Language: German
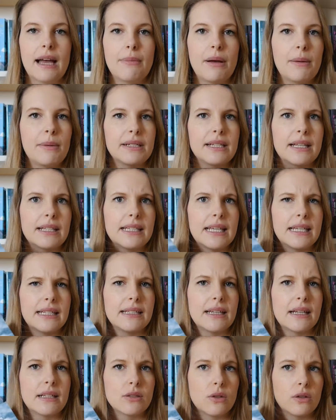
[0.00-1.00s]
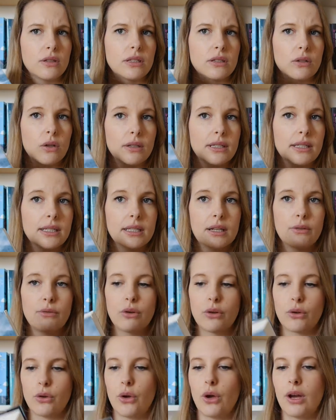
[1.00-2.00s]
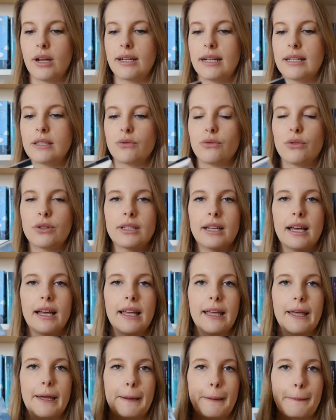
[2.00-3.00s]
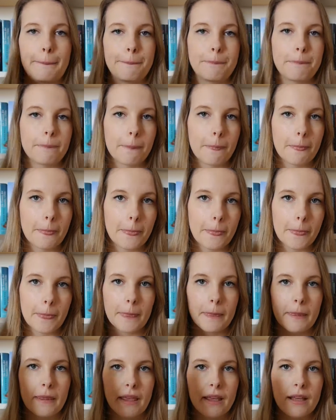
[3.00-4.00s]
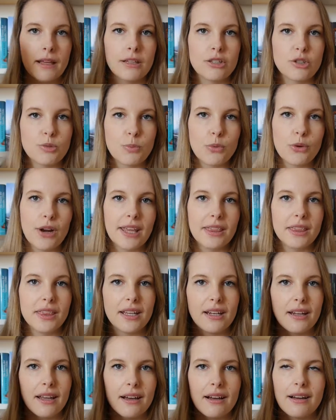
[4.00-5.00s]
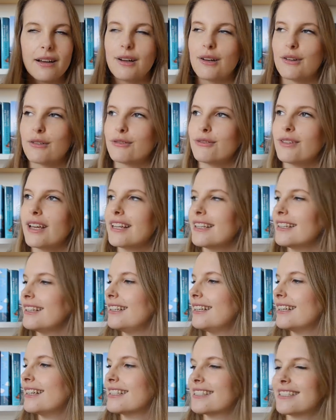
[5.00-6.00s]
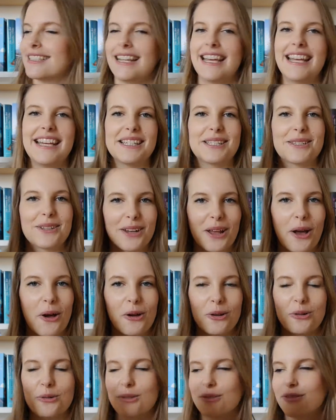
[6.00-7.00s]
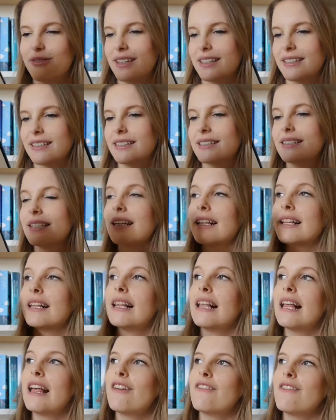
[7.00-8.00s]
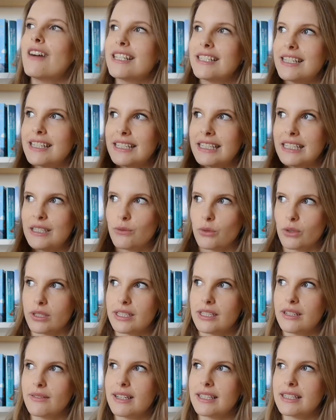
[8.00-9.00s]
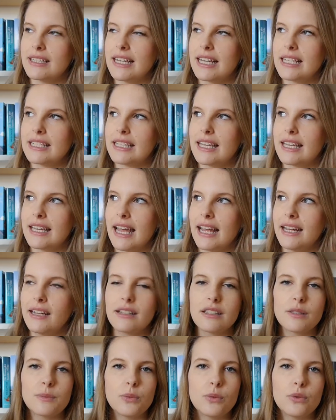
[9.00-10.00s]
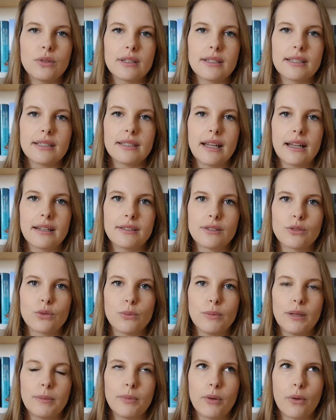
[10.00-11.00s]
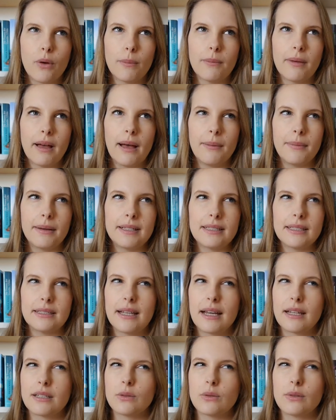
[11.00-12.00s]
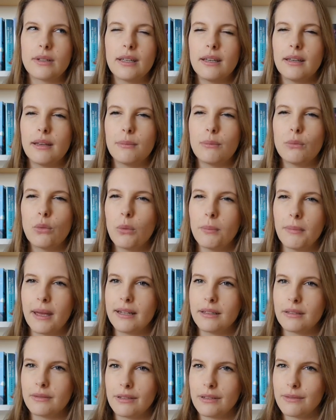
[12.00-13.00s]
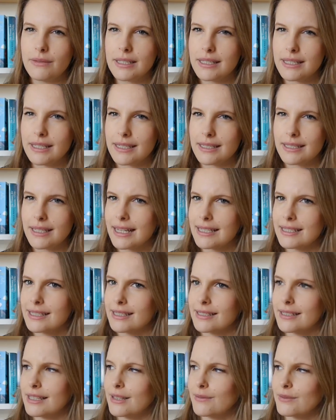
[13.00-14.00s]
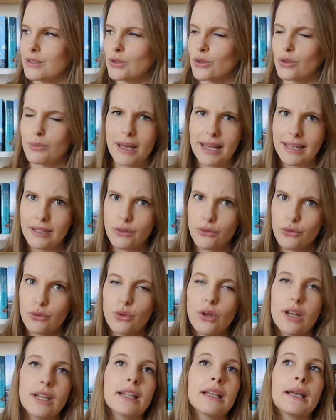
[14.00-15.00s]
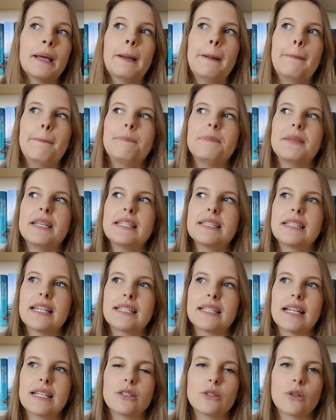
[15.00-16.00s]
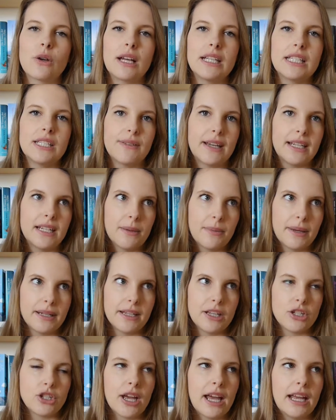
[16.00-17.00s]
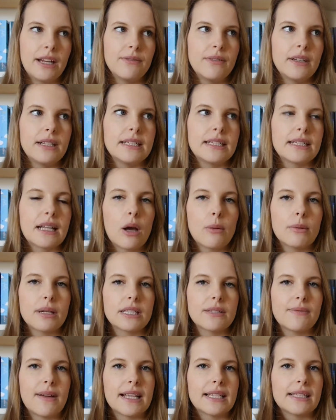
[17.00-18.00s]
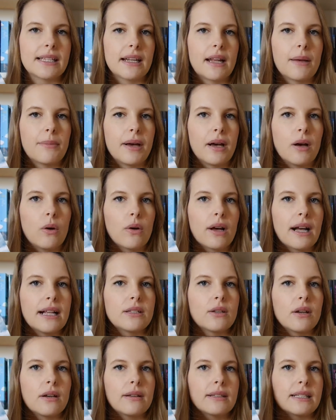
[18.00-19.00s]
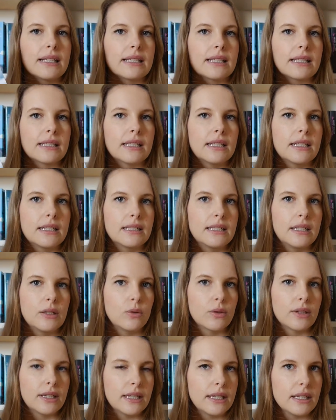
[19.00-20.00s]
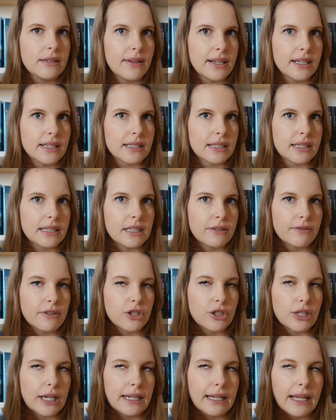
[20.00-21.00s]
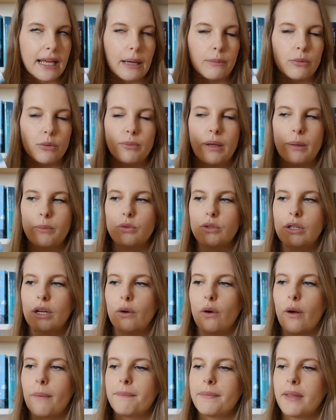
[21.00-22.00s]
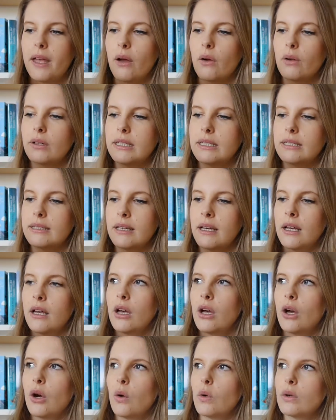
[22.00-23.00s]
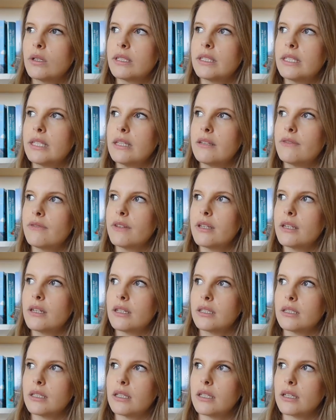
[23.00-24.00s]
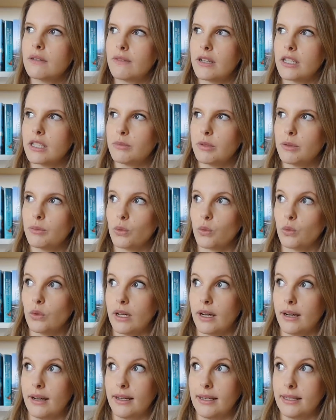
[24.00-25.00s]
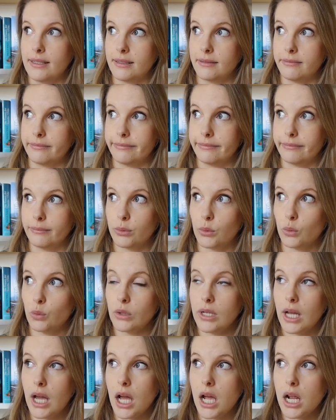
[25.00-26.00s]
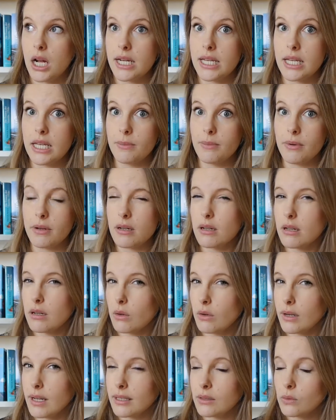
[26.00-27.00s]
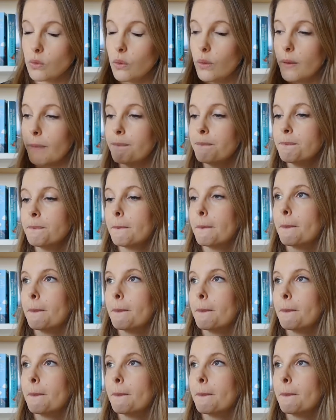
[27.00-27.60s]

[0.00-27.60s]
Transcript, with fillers: Habe aber tatsächlich ansonsten noch nichts davon gehört. Also von daher, spread the love, wenn ihr es lest und auch gut findet. Was ich nicht wusste, was ich erst gegen Ende des Buches dann so mitbekommen habe, als ich dachte, okay, Moment, wie will sie das Ganze jetzt irgendwie zu einem Ende führen, ist, dass dazu noch ein zweiter Band erscheinen wird. Ich glaube, das war es dann aber auch. Also das ist eine Dilogie, wenn ich es richtig verstanden habe. Mehr Bücher kommen da auch nicht. Und die wird irgendwas mit Bruder heißen. Bruderliebe oder so.